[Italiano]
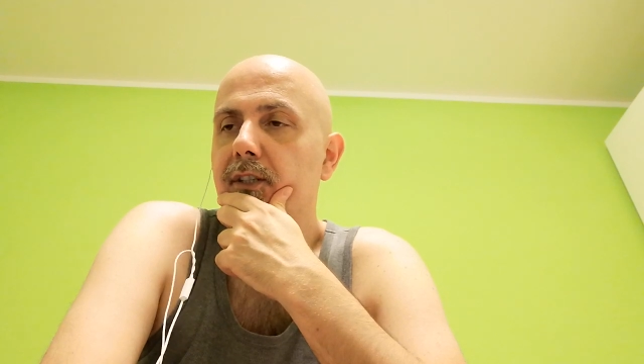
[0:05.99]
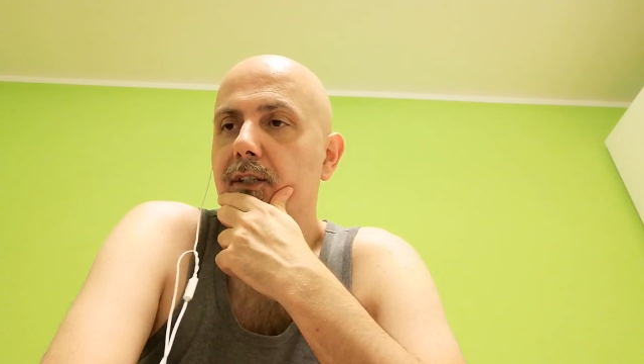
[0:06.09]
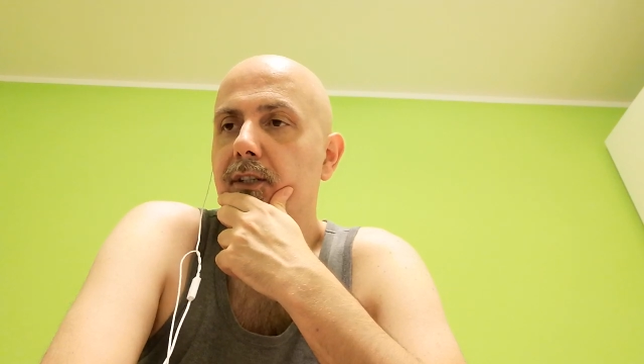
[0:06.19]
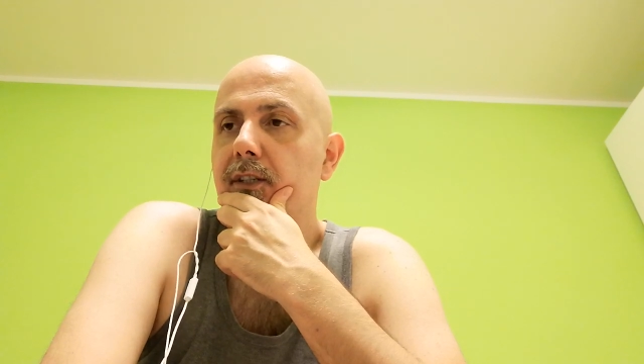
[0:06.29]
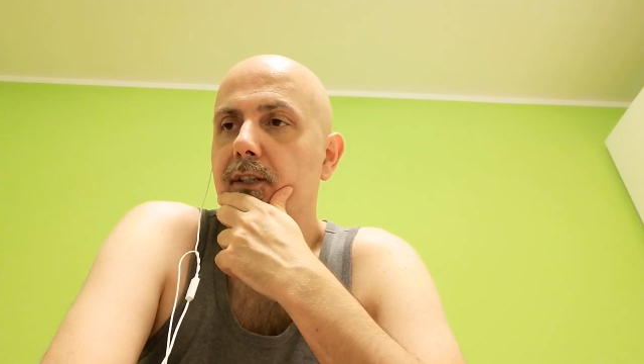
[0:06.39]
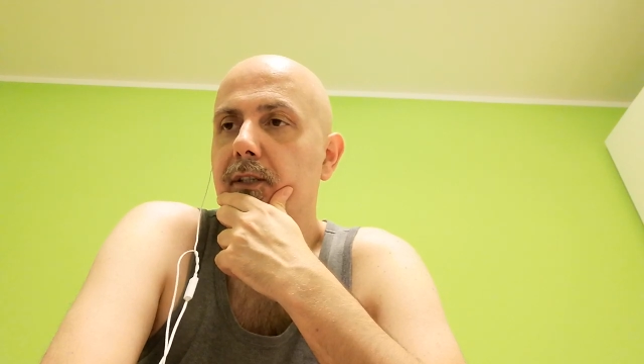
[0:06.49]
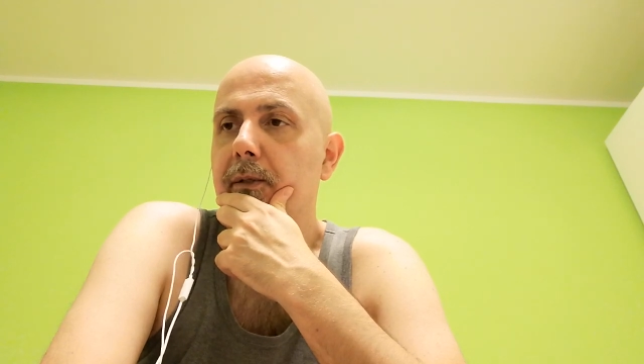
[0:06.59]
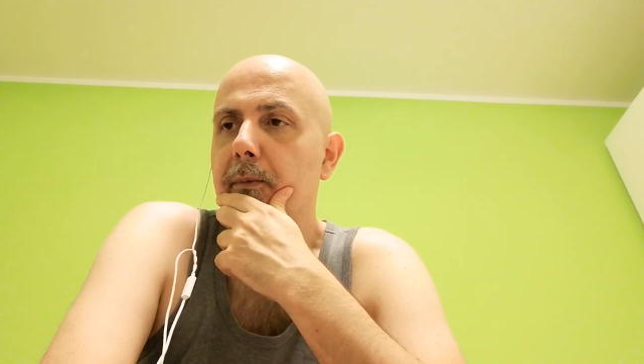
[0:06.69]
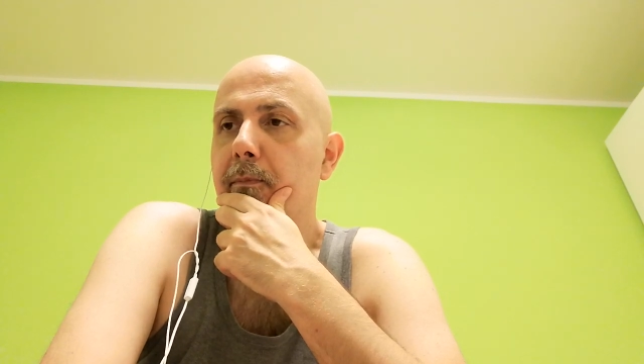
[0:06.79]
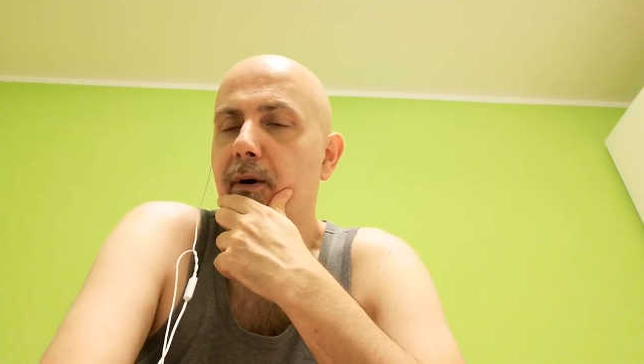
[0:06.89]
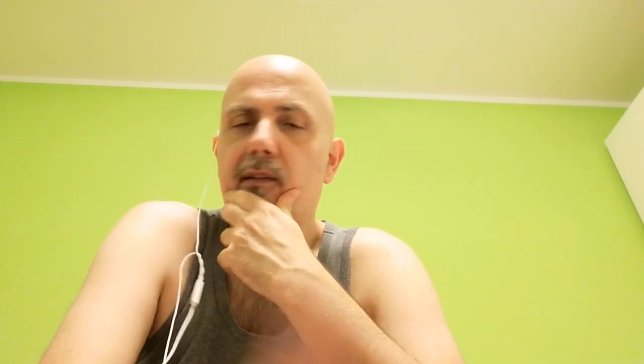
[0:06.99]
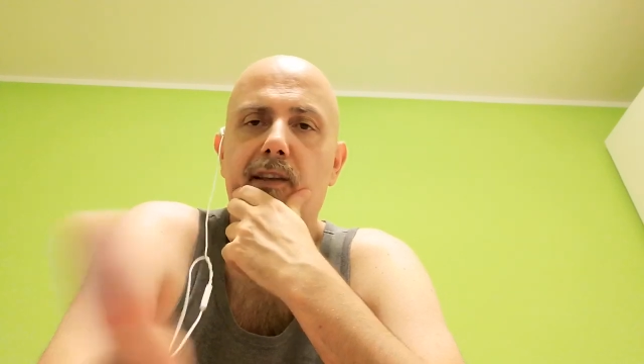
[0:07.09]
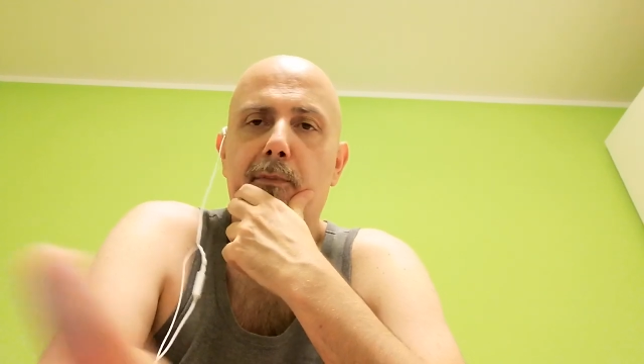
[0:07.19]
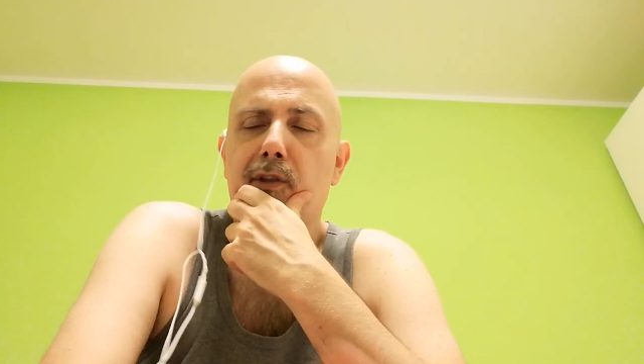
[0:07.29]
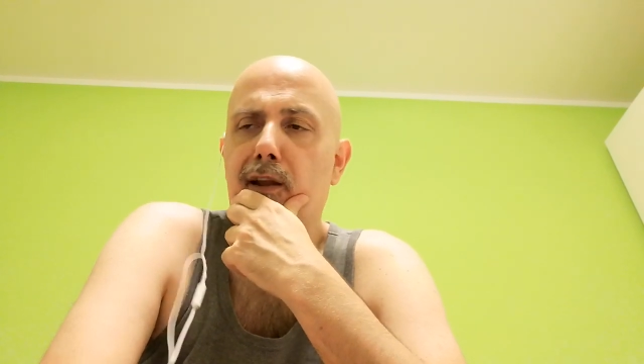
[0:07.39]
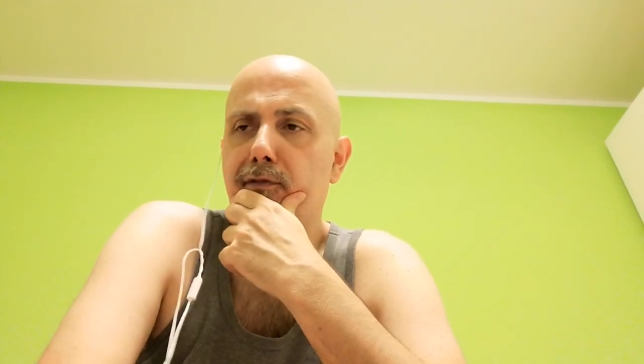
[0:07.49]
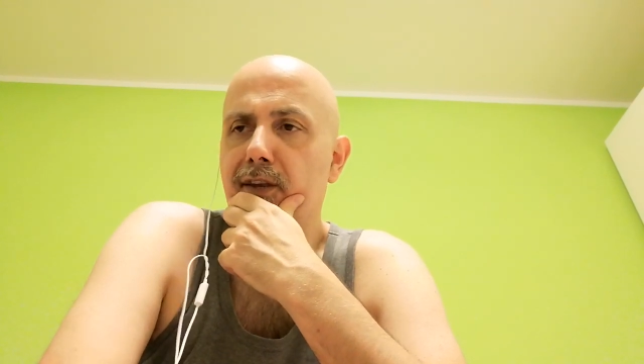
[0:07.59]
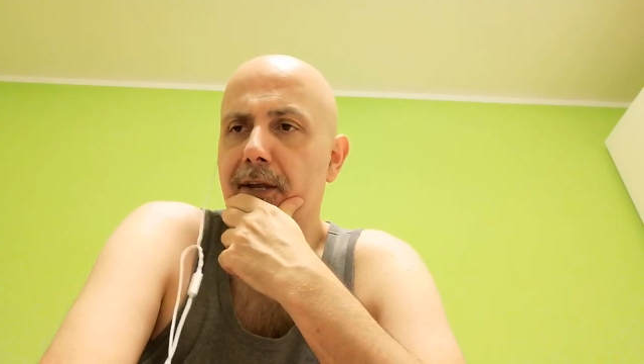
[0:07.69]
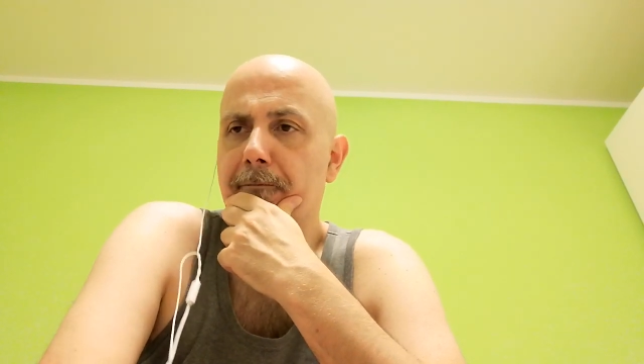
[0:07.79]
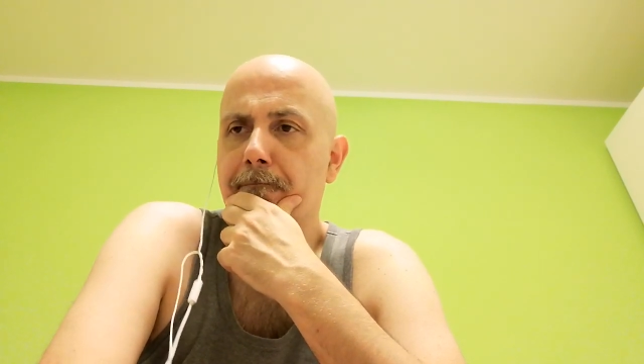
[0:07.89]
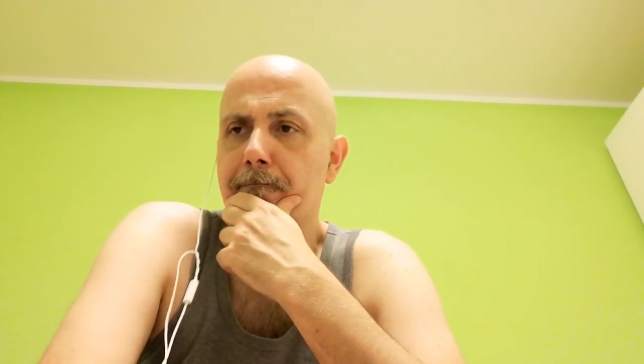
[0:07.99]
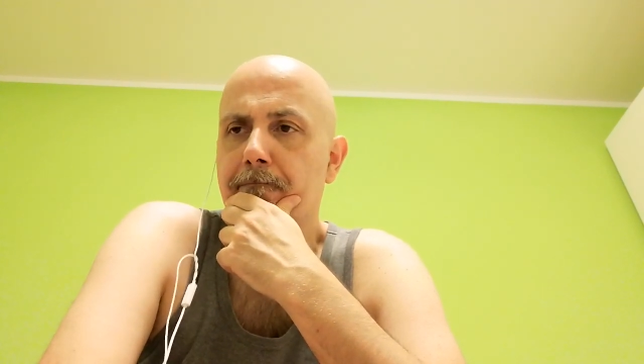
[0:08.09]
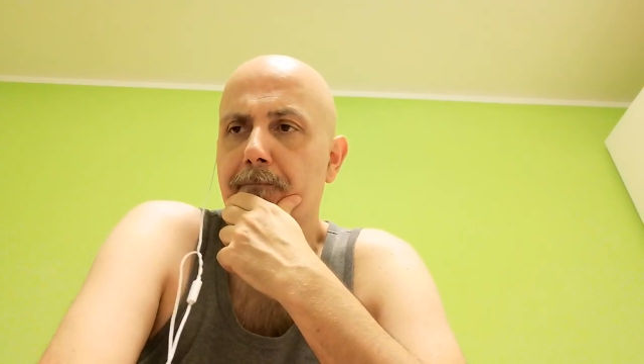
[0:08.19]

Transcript: E partiamo dalla fine.